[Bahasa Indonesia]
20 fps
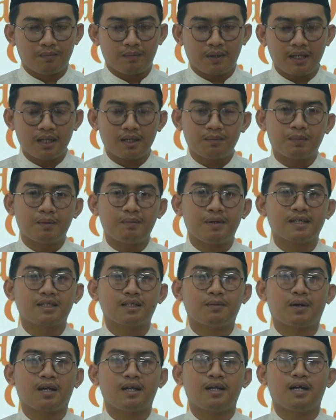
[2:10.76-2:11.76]
Baik
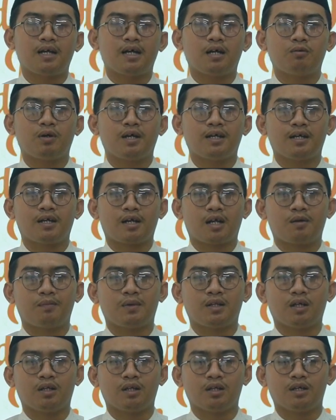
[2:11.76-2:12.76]
pemirsa beranda dakwah yang
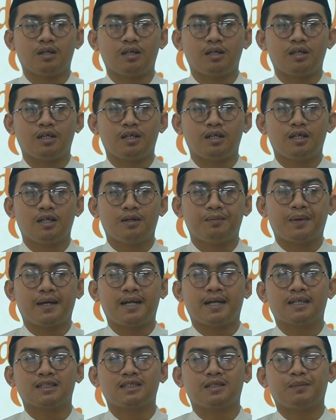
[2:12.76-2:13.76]
dirahmati Allah,
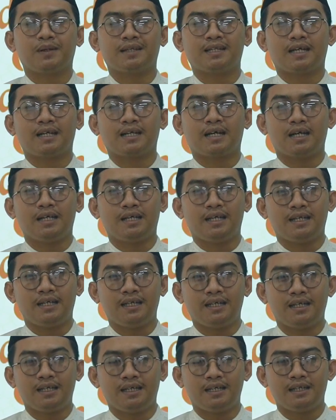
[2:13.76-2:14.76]
pada kesempatan kali
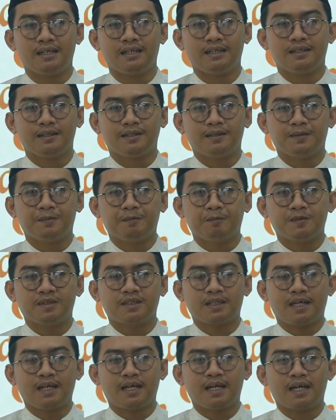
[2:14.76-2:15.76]
ini
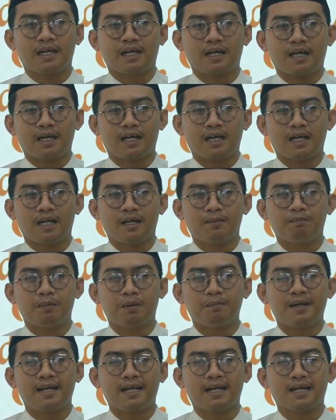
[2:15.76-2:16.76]
saya akan
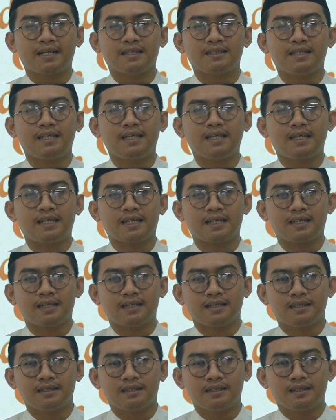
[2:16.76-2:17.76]
memberikan sedikit
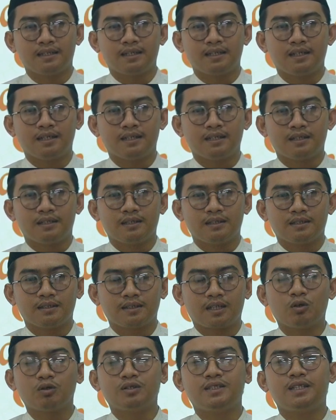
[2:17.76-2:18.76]

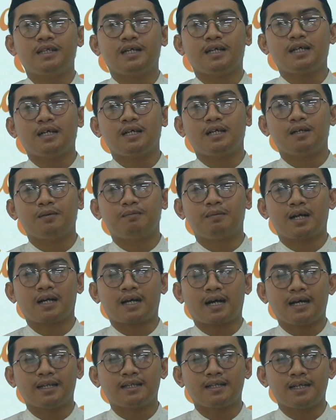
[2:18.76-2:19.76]
tausiah
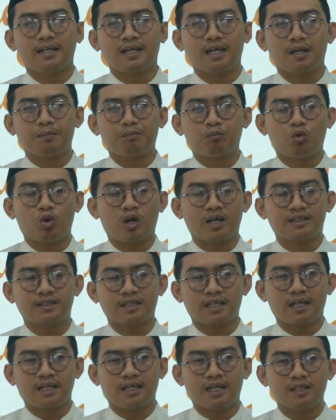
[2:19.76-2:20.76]
berkaitan dengan
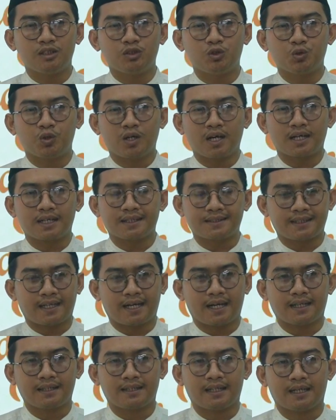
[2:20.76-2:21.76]
puasa dan juga
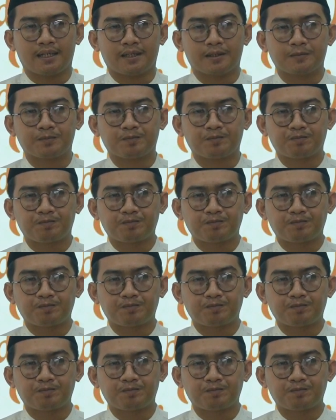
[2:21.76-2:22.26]
kesehatan.